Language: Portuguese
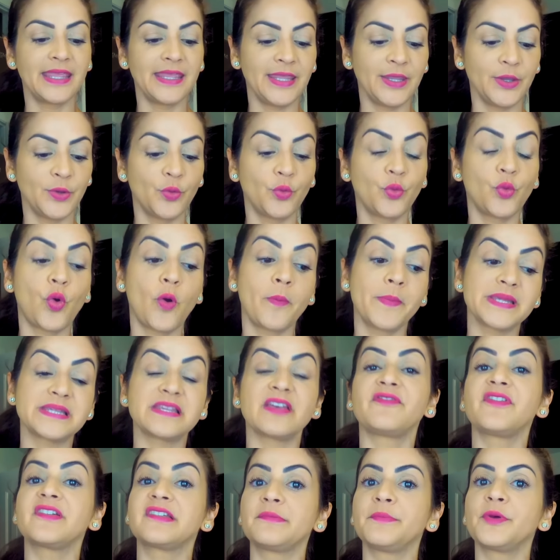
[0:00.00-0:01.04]
eu comecei a
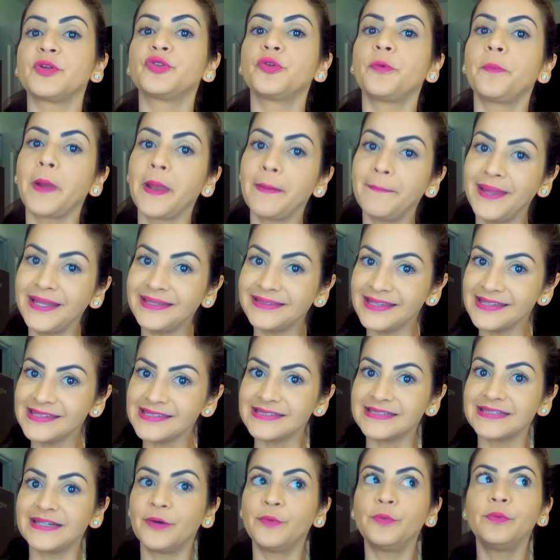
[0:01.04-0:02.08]
fazer uma
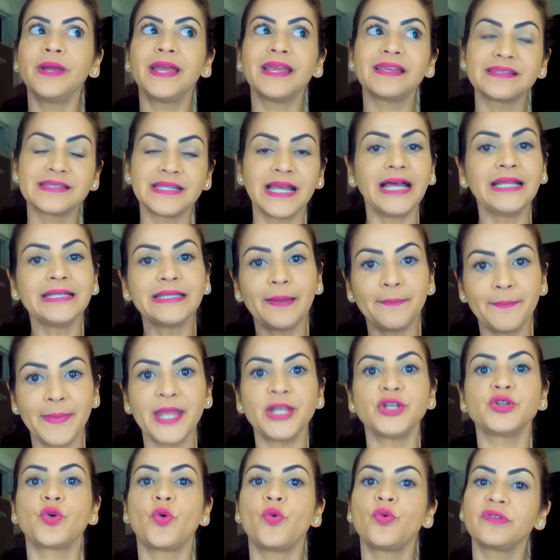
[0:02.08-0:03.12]
suplementação
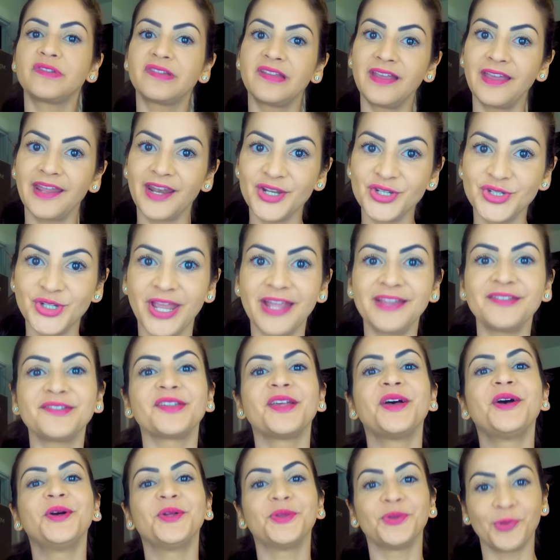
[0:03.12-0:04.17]
exatamente com os ingredientes
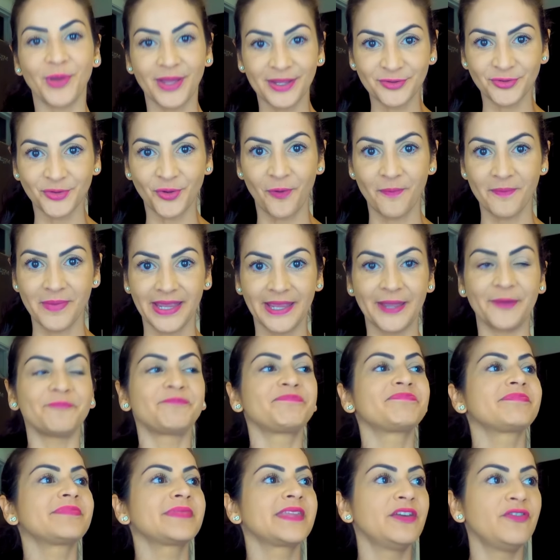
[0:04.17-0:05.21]
do ex
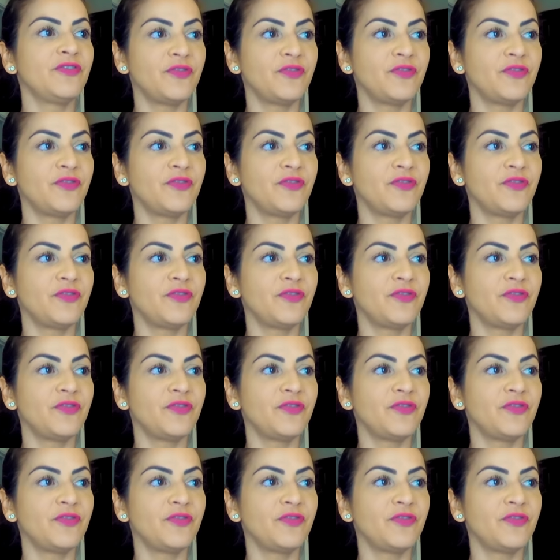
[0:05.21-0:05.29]
que